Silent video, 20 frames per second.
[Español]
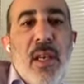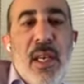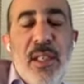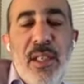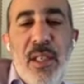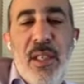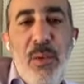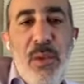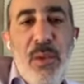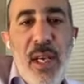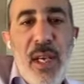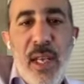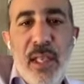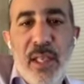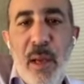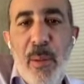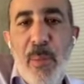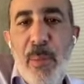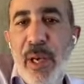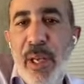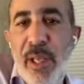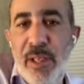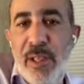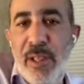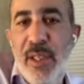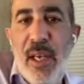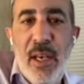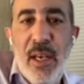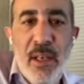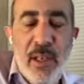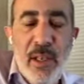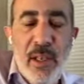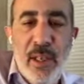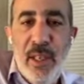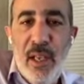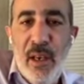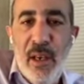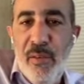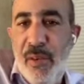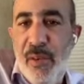La segunda es la transparencia, que
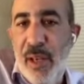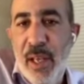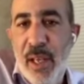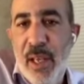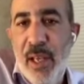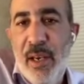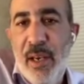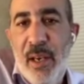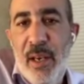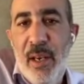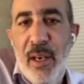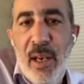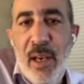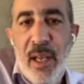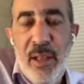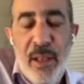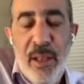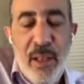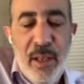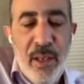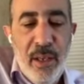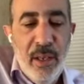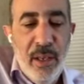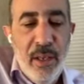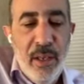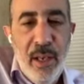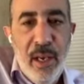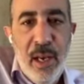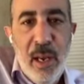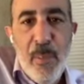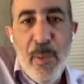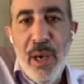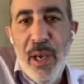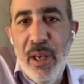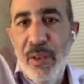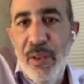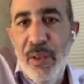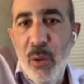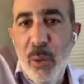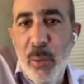está reflejada en el slide, en la
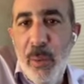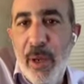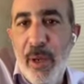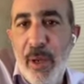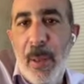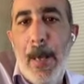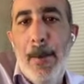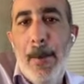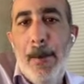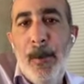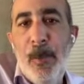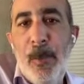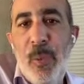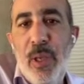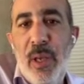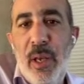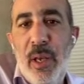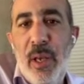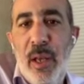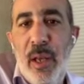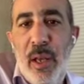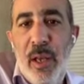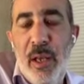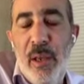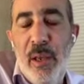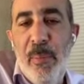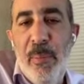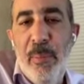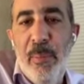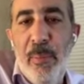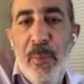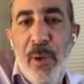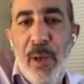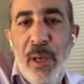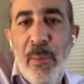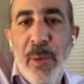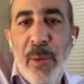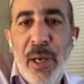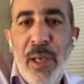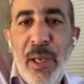imagen de Uber. Eh,
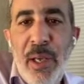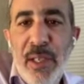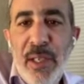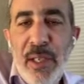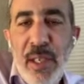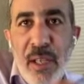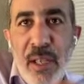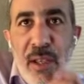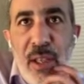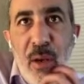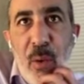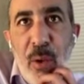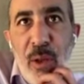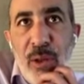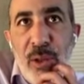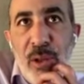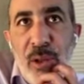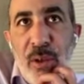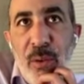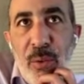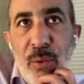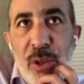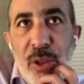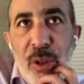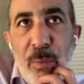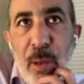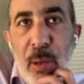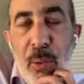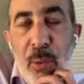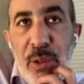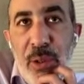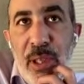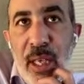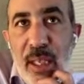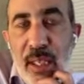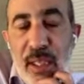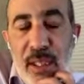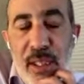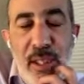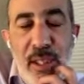imagínense antes cuando uno tomaba un
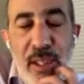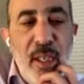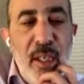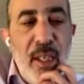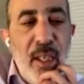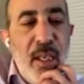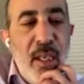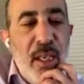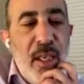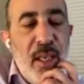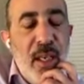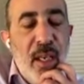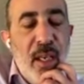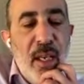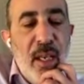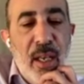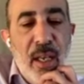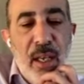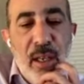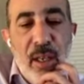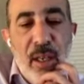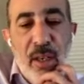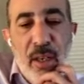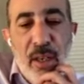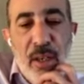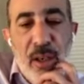taxi, eh,